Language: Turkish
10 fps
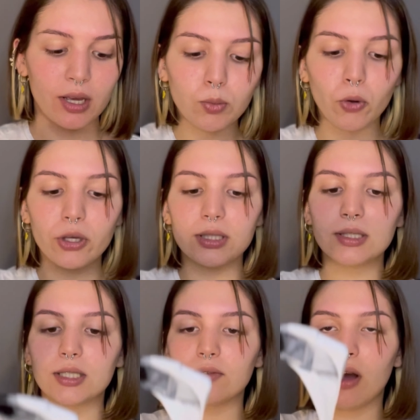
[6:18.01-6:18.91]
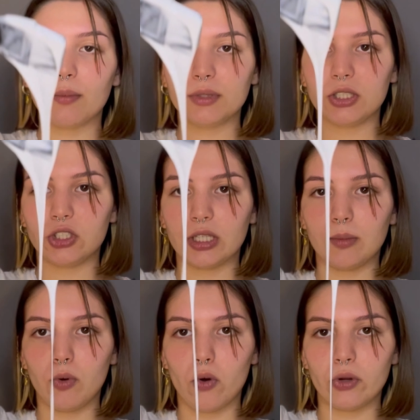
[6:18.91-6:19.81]
Bu boyanın kıvamı
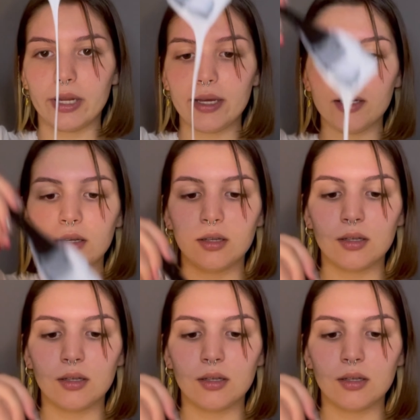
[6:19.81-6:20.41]
iyicene böyle